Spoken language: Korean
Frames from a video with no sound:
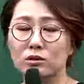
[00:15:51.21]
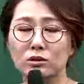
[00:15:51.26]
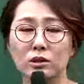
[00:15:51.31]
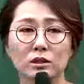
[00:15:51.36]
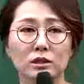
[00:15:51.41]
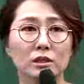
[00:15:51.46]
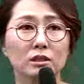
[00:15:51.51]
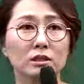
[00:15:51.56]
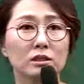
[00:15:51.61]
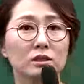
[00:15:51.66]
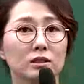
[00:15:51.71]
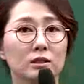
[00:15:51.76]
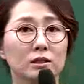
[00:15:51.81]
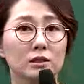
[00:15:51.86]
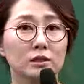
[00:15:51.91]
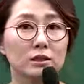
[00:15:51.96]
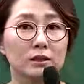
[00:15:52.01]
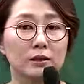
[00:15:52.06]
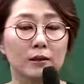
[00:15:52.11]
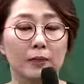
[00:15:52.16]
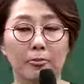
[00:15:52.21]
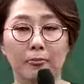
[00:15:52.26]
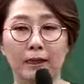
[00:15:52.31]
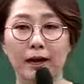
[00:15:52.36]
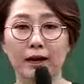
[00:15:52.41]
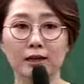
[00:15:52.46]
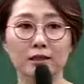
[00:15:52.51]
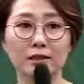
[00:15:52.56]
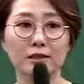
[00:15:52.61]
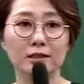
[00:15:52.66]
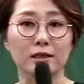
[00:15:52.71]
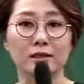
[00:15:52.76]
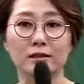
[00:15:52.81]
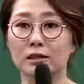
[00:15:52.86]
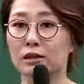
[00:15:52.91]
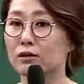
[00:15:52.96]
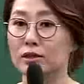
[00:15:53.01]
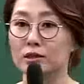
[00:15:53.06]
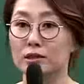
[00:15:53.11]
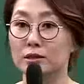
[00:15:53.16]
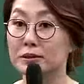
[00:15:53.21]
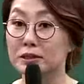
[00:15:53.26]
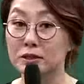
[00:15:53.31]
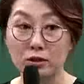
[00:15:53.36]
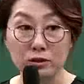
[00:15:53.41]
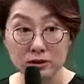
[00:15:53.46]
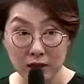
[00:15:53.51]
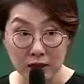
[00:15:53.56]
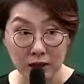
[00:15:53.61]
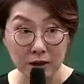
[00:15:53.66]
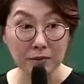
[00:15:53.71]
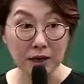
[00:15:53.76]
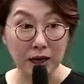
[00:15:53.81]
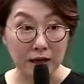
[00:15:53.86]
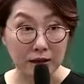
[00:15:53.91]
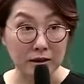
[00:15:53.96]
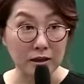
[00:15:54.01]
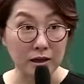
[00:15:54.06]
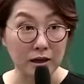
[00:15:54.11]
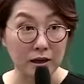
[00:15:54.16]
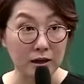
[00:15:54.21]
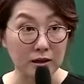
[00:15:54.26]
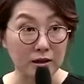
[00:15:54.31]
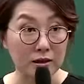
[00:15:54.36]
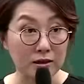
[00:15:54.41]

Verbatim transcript: 최세진은 한글 자체에 관심이 있던 사람이 아니야.